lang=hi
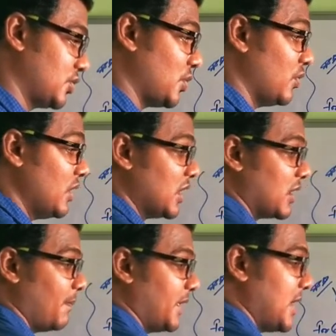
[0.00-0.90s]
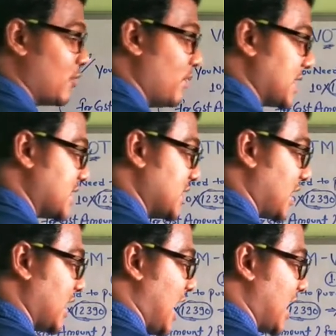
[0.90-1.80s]
तो कंपनी आपको मैचिंग
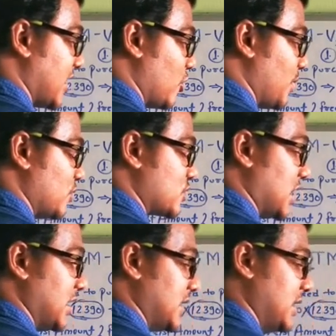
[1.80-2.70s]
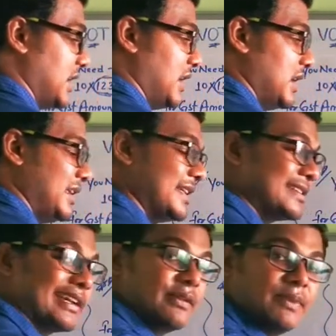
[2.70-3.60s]
करके आठ हज़ार रुपए उसका देती है ये
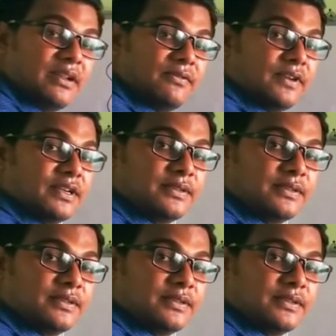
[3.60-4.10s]
सेकंड बेनिफिट